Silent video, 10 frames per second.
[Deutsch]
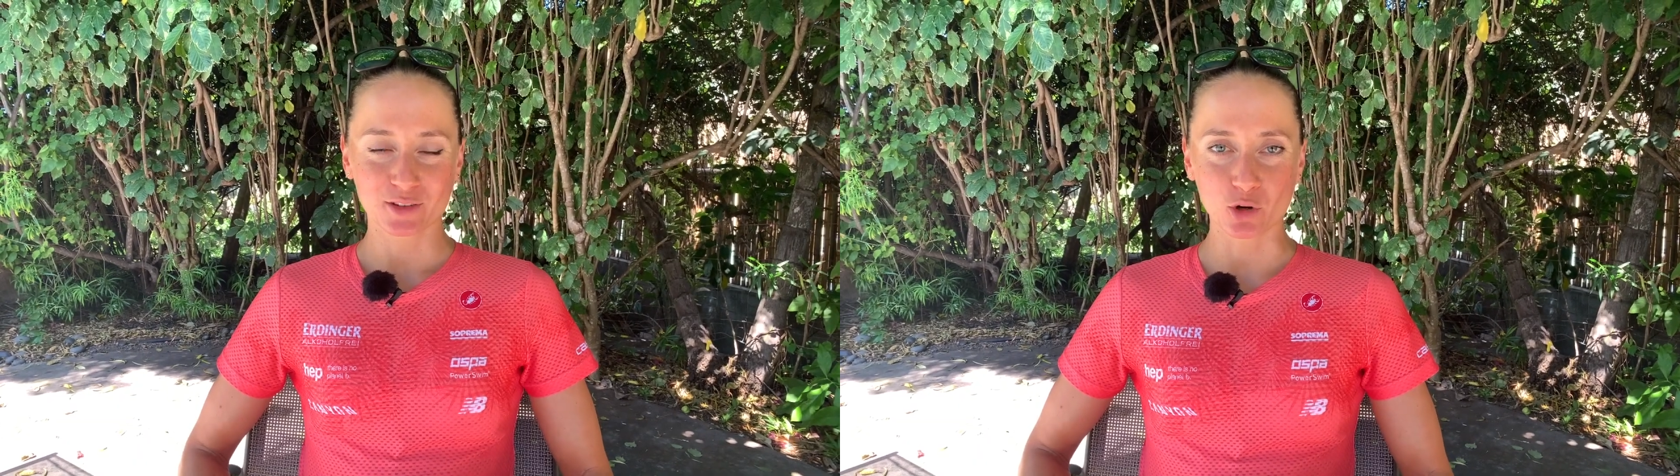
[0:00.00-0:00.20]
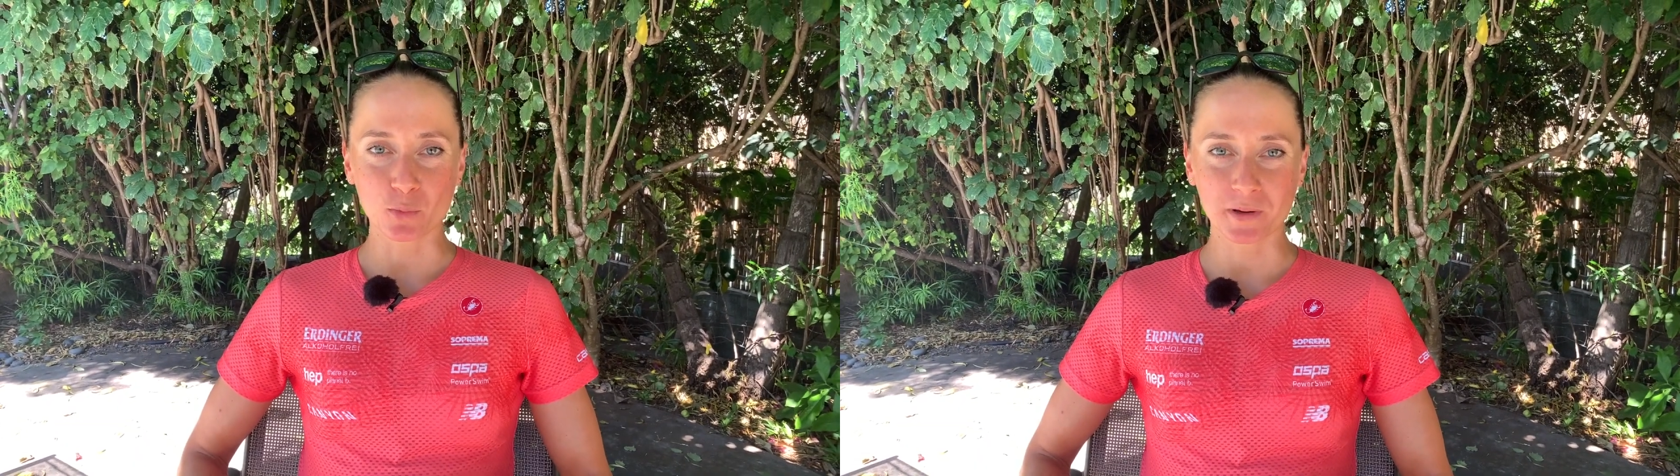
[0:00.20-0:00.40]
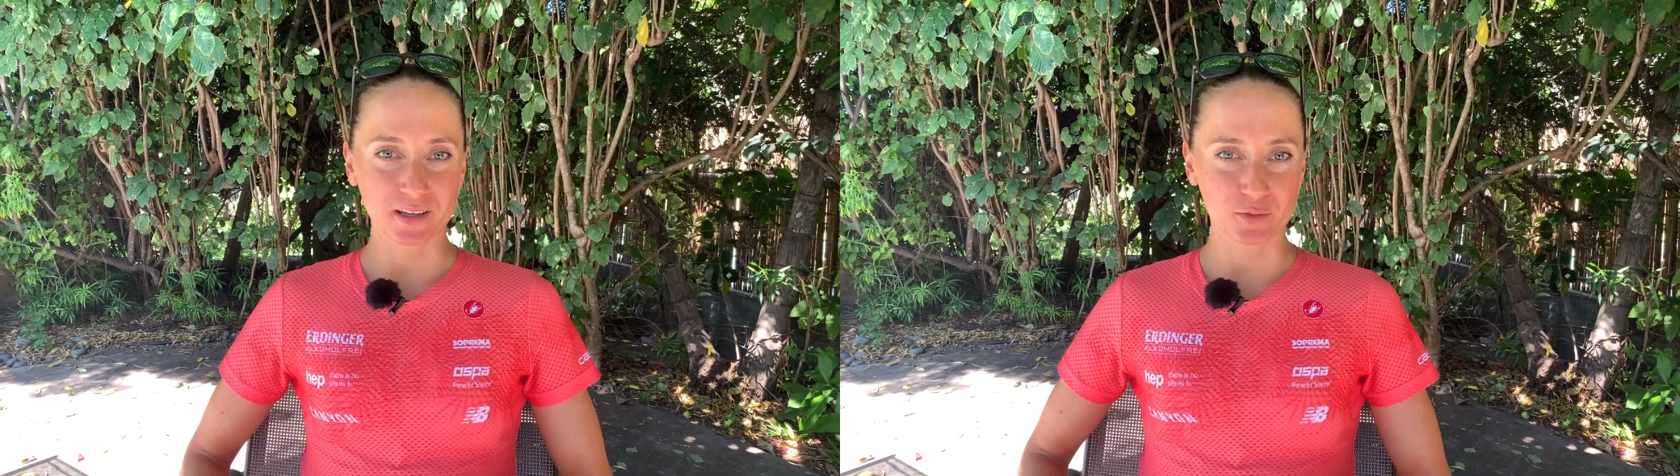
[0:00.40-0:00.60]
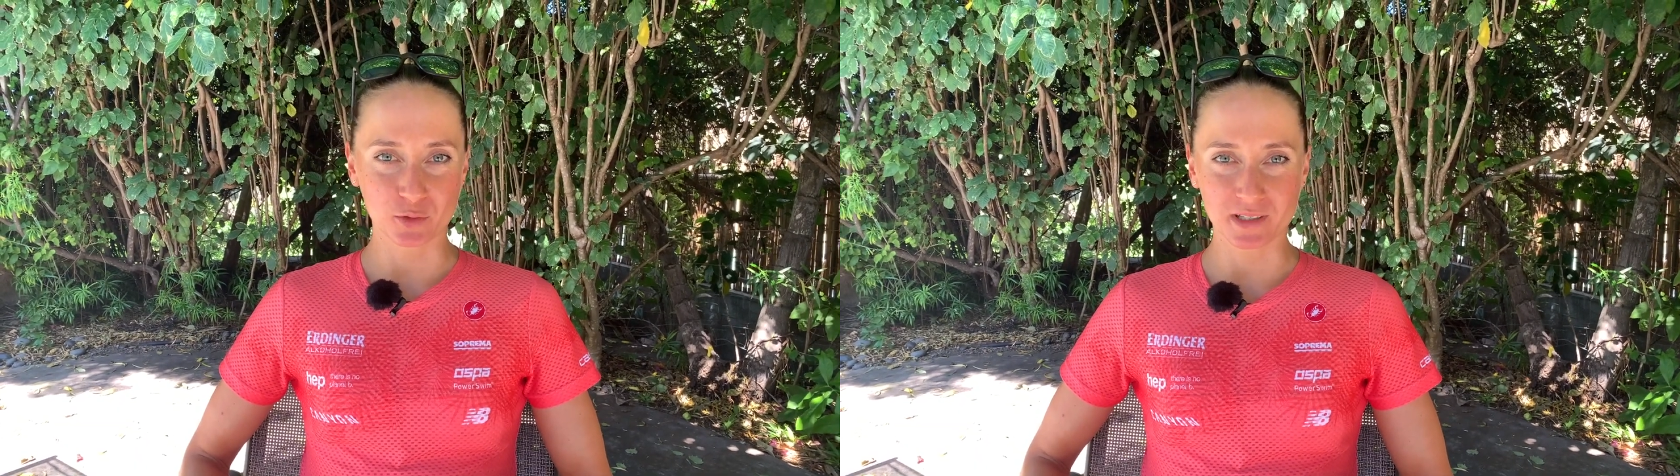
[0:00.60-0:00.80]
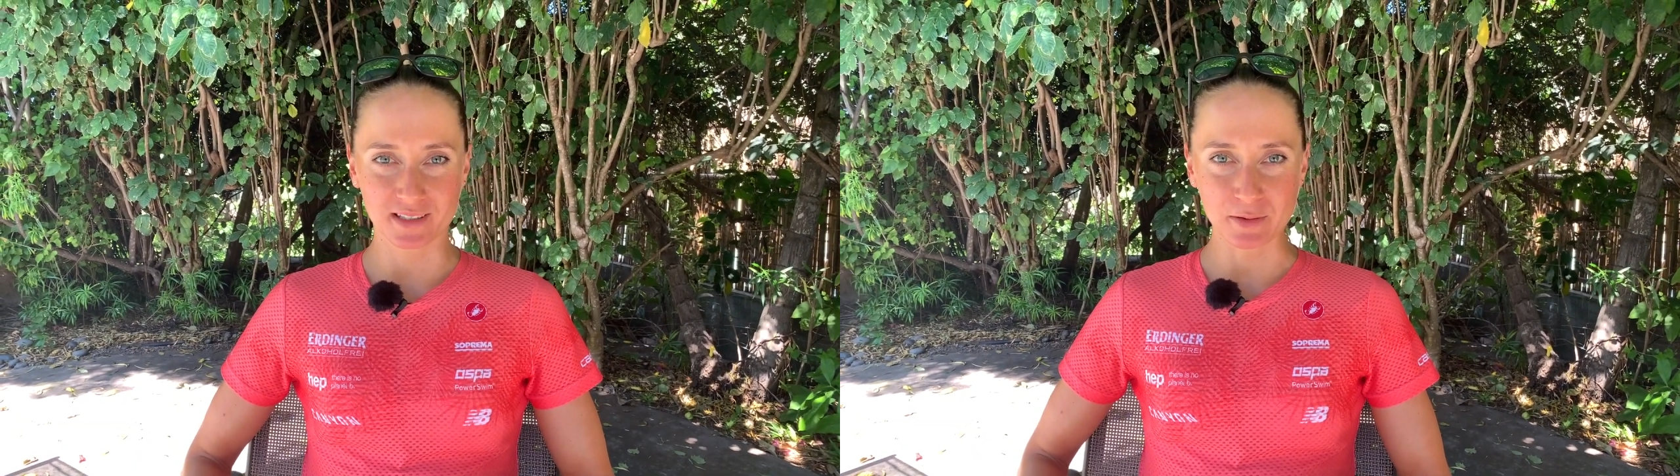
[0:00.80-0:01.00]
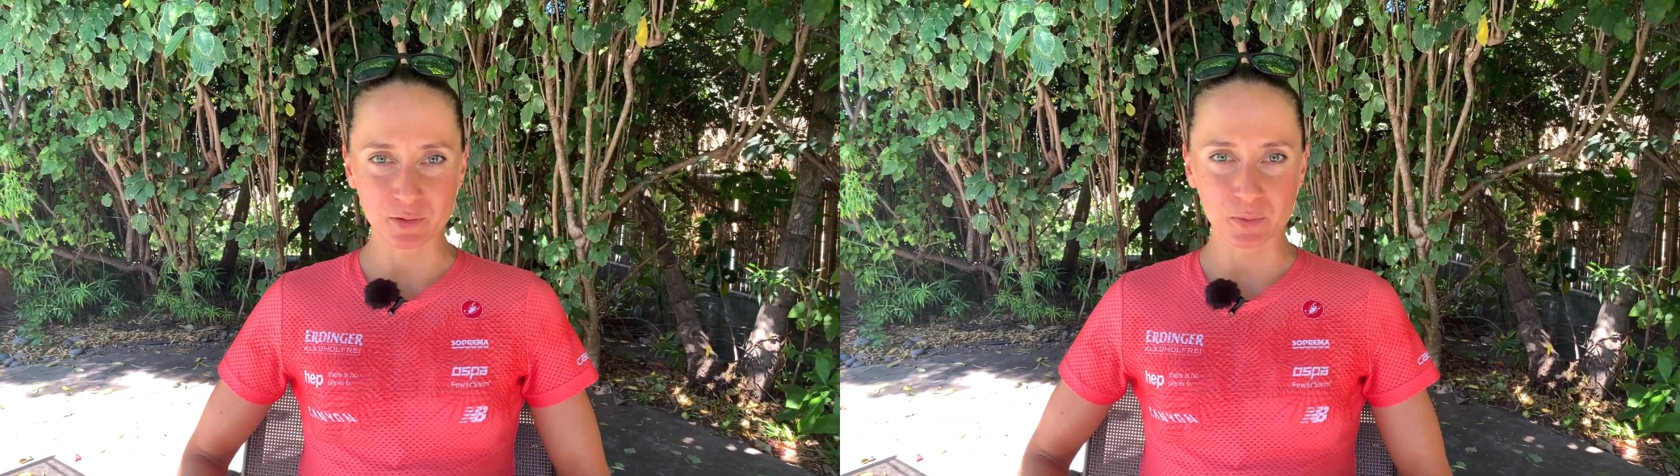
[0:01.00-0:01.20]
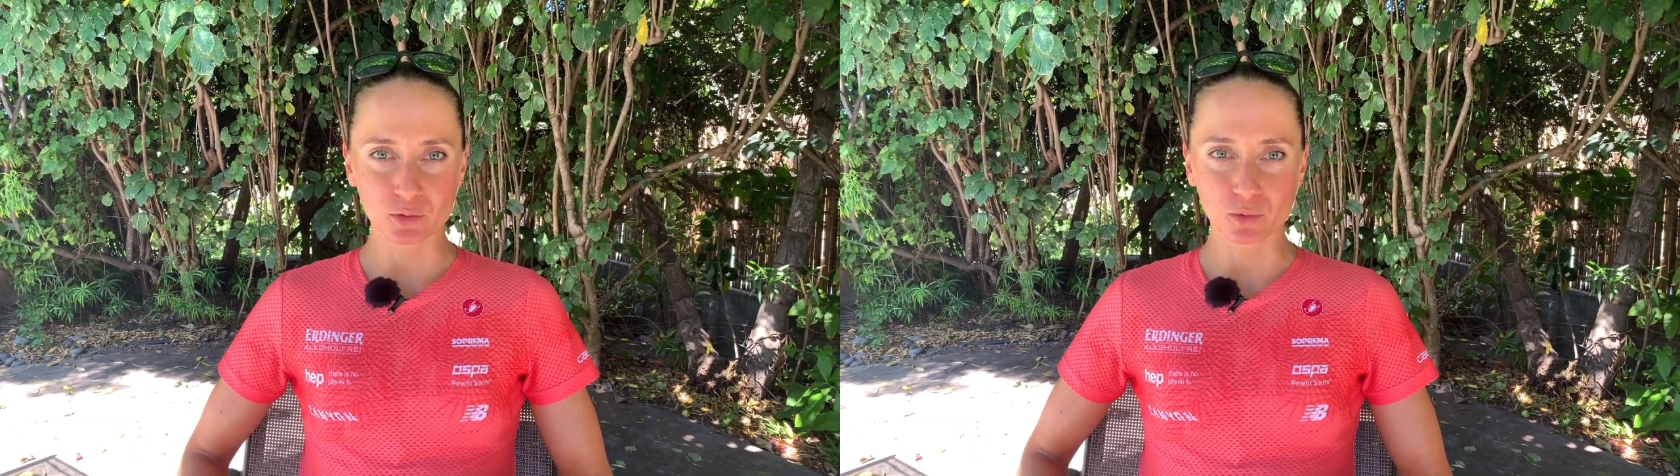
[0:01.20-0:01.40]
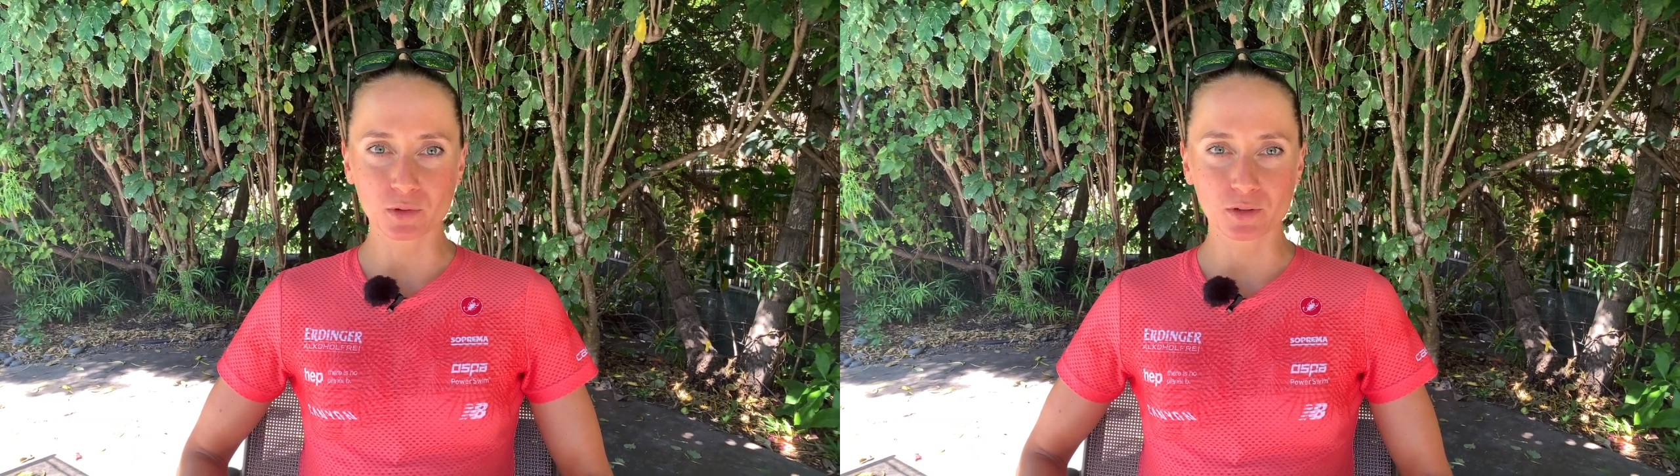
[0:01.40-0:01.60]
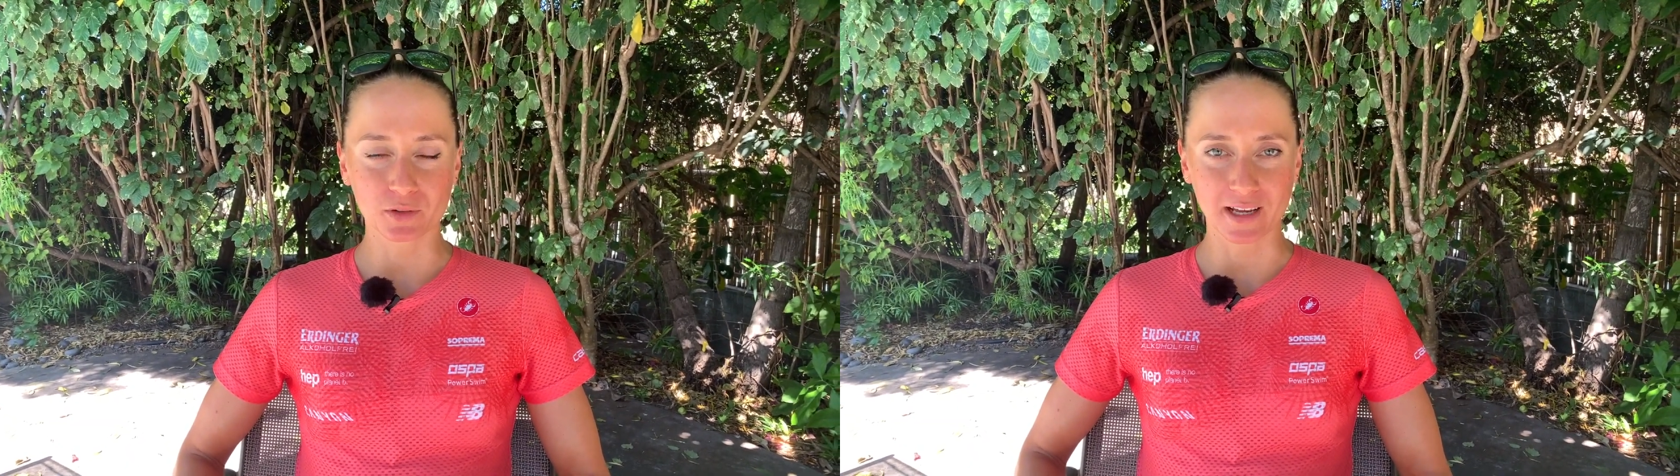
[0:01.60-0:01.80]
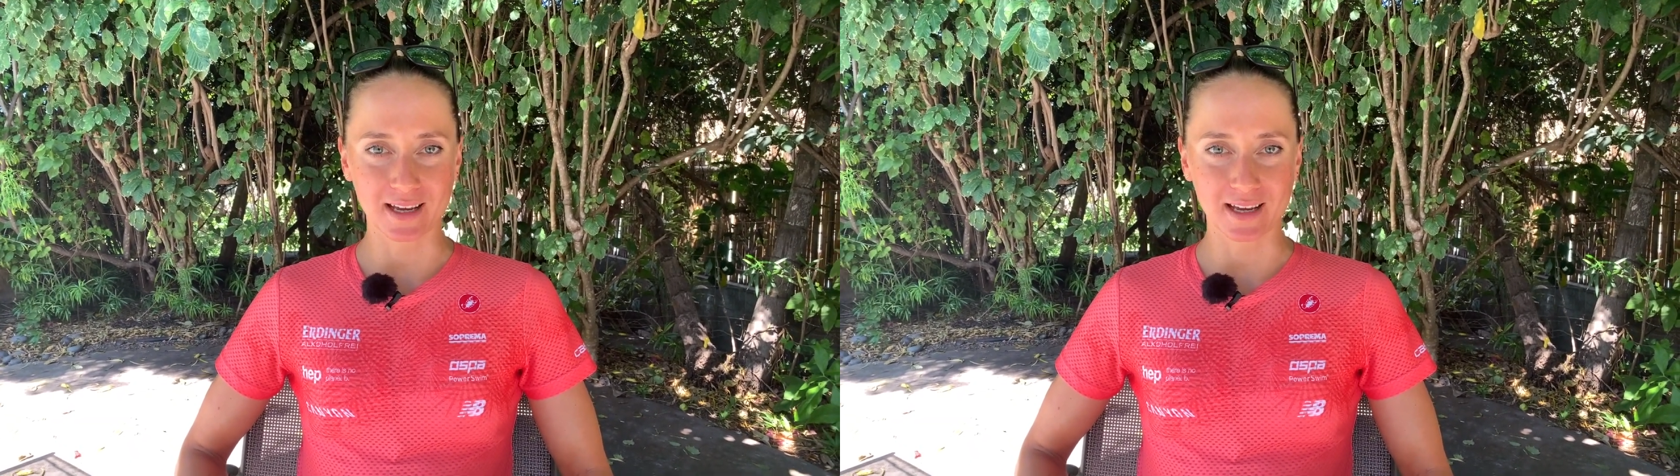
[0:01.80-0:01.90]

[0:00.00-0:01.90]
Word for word: Doping ist für mich Selbstbetrug und